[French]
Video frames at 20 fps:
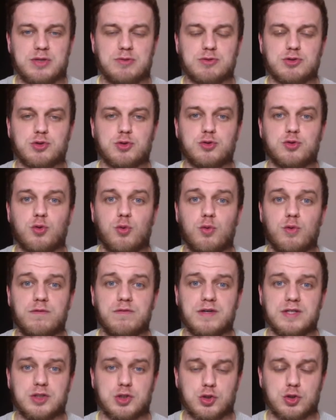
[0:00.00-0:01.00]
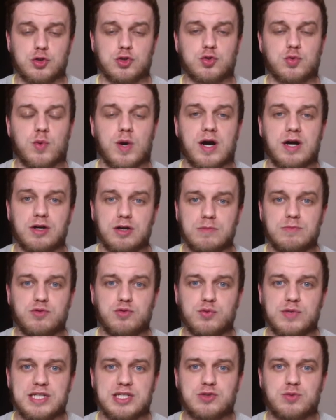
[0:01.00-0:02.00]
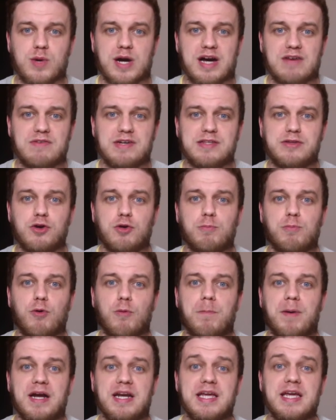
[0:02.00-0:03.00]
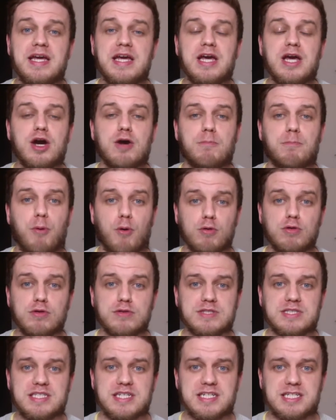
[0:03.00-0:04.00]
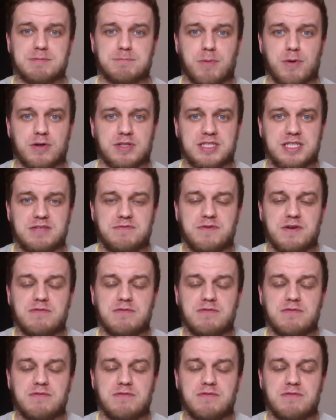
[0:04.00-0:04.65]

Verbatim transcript: On se retrouve ce soir, comme tous les soirs à 20h, pour parler pronostics sportifs.